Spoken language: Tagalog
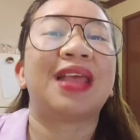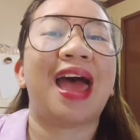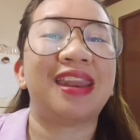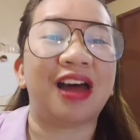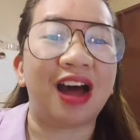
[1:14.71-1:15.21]

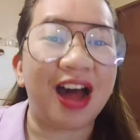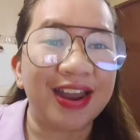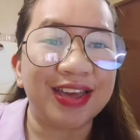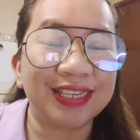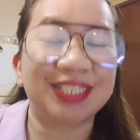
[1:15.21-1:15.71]
An
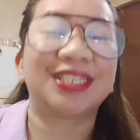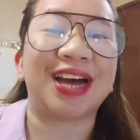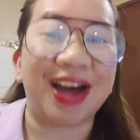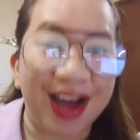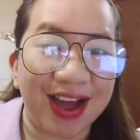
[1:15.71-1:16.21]
honest,
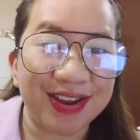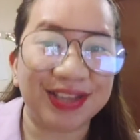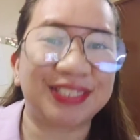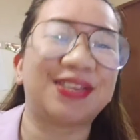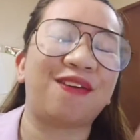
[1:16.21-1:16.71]

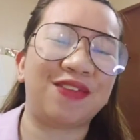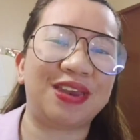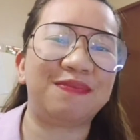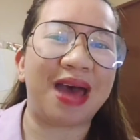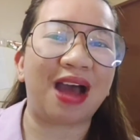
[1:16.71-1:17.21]
honest
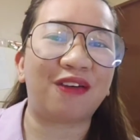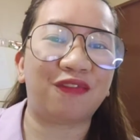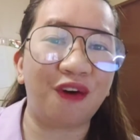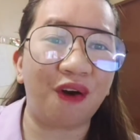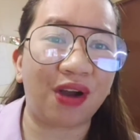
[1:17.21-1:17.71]
feedback
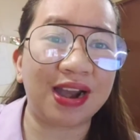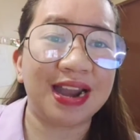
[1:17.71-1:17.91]
for